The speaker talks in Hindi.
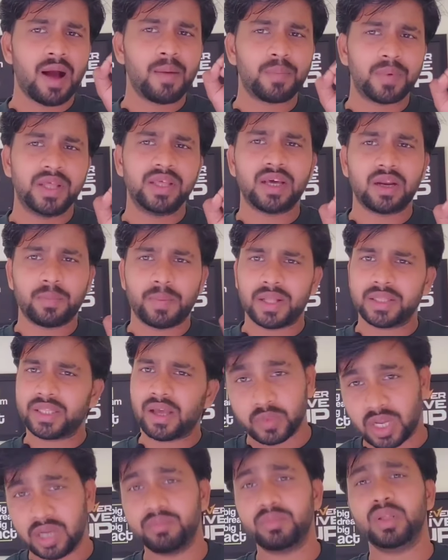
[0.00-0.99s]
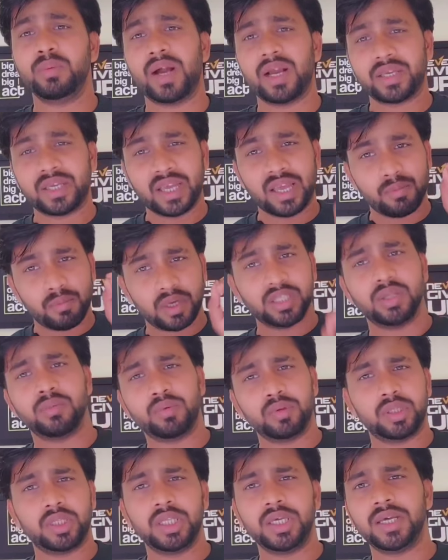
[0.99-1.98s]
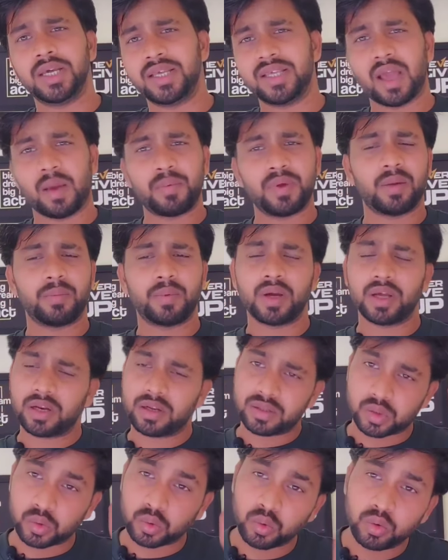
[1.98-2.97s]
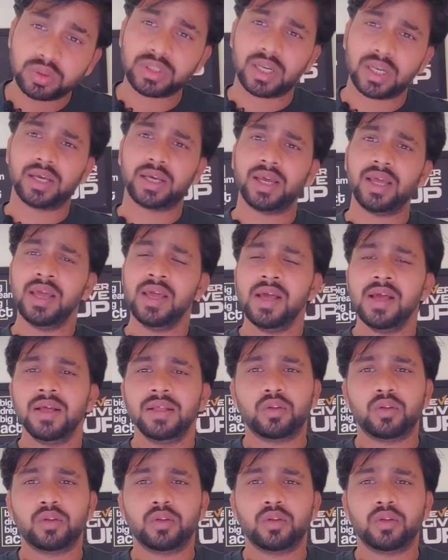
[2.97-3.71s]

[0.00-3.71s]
आप नहीं कर पाते कम दिमाग के हैं मंद बुद्धि हैं या फिर आप अगर सोच अलग है